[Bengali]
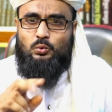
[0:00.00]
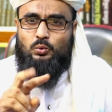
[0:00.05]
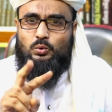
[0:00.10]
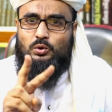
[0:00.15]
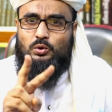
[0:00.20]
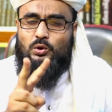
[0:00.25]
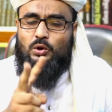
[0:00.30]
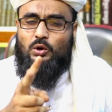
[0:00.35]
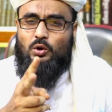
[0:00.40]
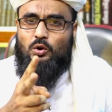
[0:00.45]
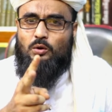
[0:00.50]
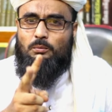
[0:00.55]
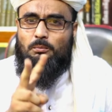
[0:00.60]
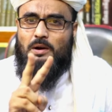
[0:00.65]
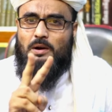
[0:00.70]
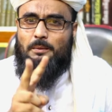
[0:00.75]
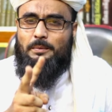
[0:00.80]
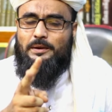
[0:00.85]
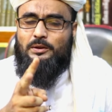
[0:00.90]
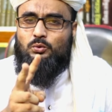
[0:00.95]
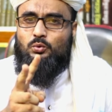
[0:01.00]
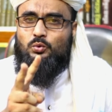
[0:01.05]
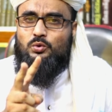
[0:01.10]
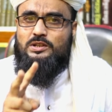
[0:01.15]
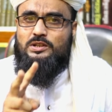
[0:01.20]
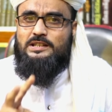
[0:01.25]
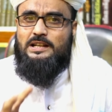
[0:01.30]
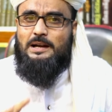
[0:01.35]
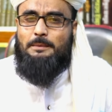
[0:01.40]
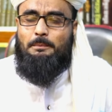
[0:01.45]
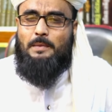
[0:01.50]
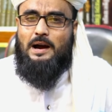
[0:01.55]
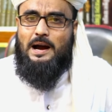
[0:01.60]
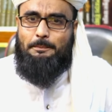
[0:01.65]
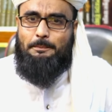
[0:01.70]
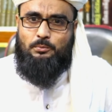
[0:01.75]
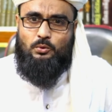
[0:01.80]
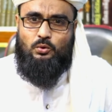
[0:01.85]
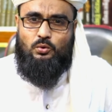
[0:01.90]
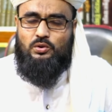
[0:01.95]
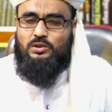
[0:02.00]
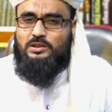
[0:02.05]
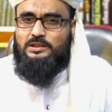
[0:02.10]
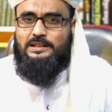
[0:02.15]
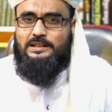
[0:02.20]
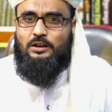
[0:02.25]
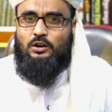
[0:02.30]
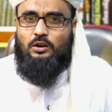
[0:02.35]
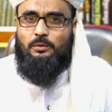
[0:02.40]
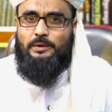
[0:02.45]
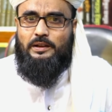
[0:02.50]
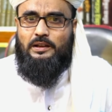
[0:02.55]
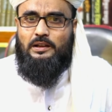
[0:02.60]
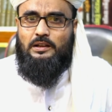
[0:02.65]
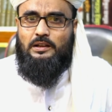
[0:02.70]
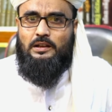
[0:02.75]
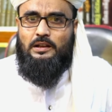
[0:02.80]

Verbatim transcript: দুই রকমভাবে দুইটা মাপ করতে হবে